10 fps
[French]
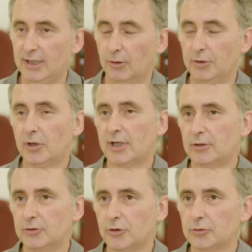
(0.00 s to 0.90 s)
Et on a en
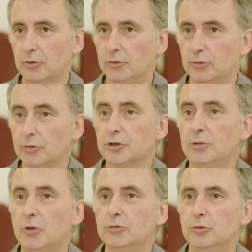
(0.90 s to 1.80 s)
quelque sorte non
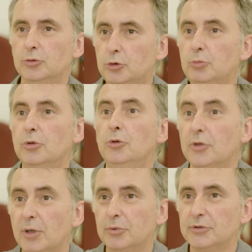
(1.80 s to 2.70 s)
seulement une double
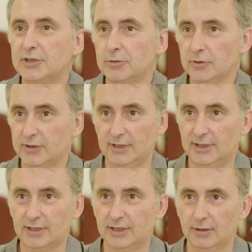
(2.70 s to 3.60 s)
non-imposition,
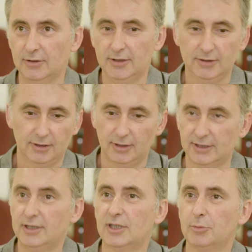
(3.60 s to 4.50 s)
c'est-à-dire que
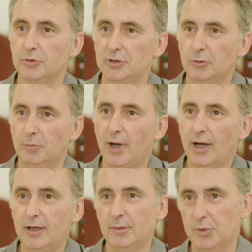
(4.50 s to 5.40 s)
rien n'est imposé nulle
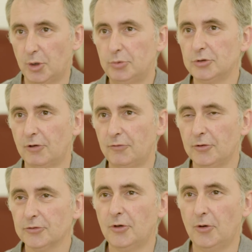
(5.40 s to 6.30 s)
part, mais en plus en
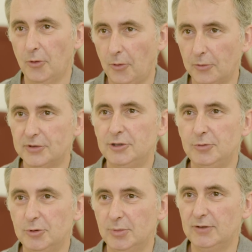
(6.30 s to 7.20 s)
France, on
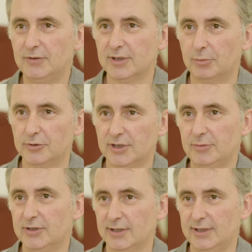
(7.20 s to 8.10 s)
déduit du bénéfice
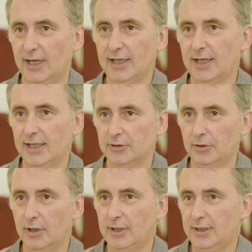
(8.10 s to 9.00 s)
imposable des intérêts à
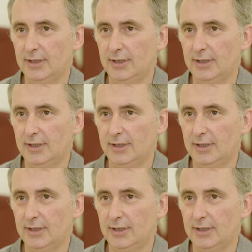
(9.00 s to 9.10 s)
tort.